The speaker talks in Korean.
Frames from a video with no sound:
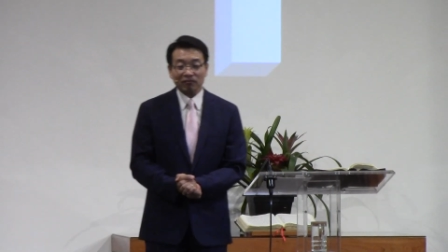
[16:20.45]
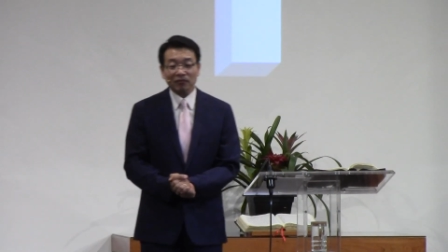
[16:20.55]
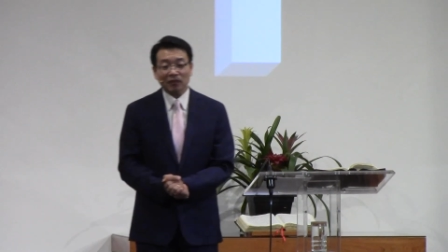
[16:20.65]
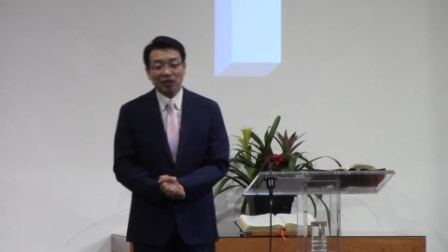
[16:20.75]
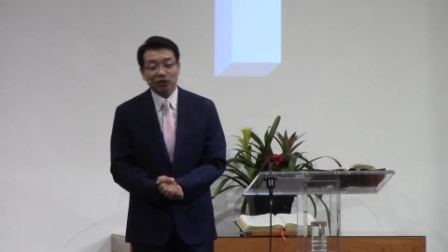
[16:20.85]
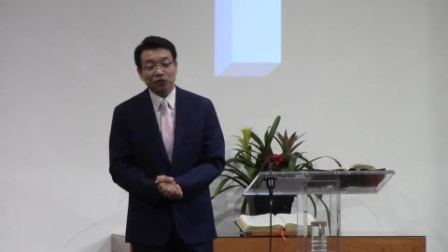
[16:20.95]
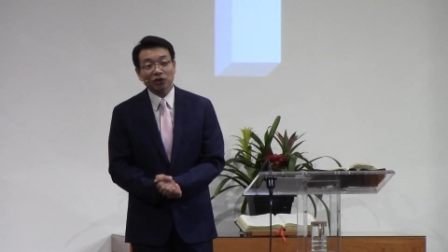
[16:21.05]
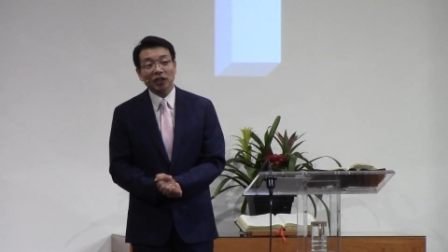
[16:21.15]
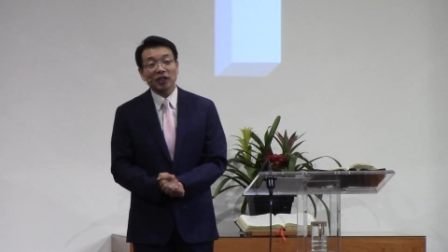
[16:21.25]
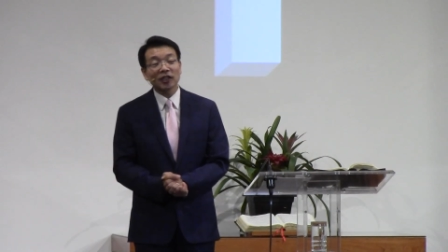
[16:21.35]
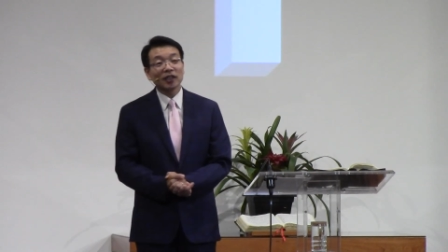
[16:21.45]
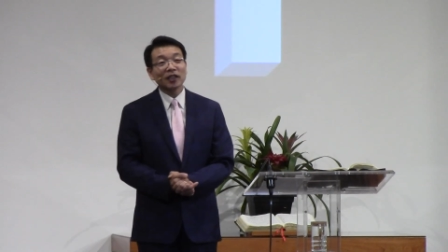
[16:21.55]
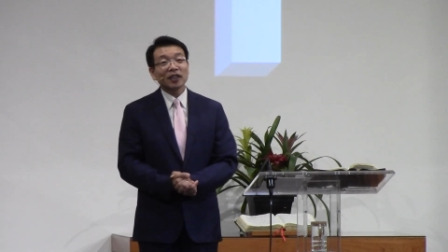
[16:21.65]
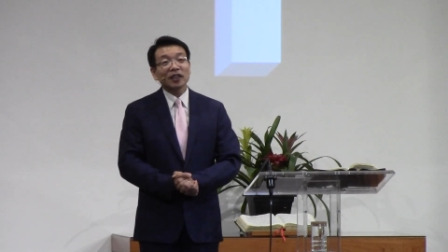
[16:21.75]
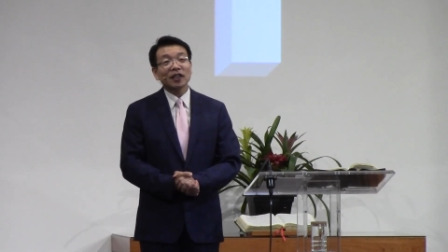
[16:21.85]
근데 그 중에
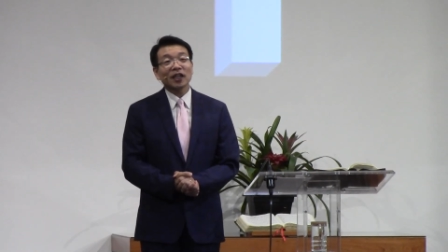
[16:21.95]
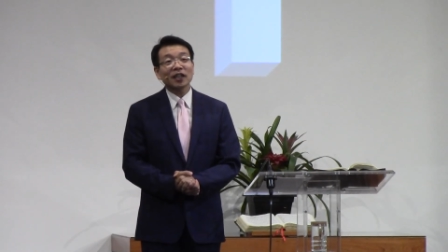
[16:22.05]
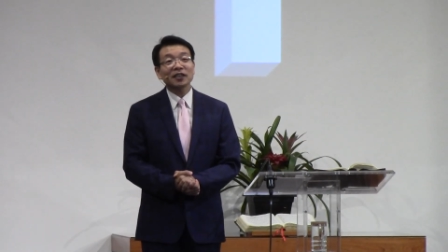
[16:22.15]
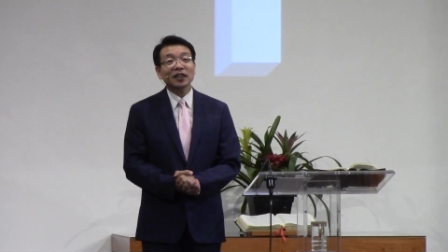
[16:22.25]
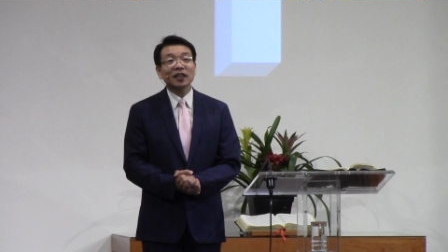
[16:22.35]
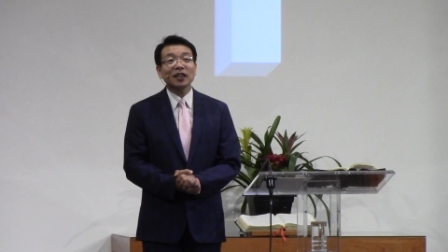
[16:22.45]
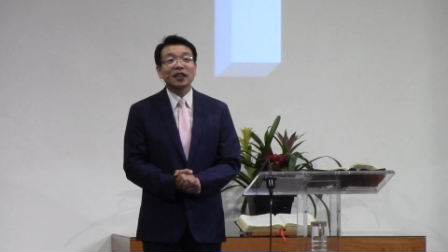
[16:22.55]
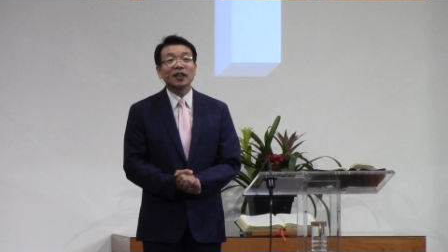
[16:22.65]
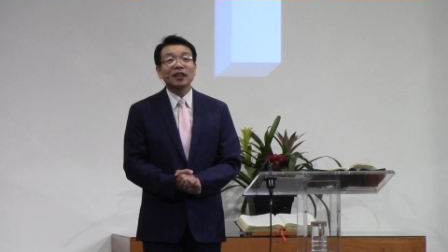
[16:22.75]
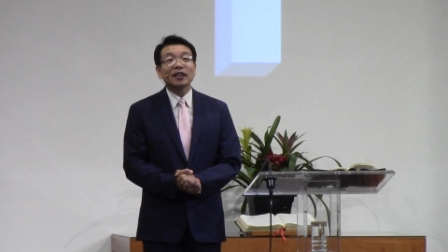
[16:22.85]
한 학생이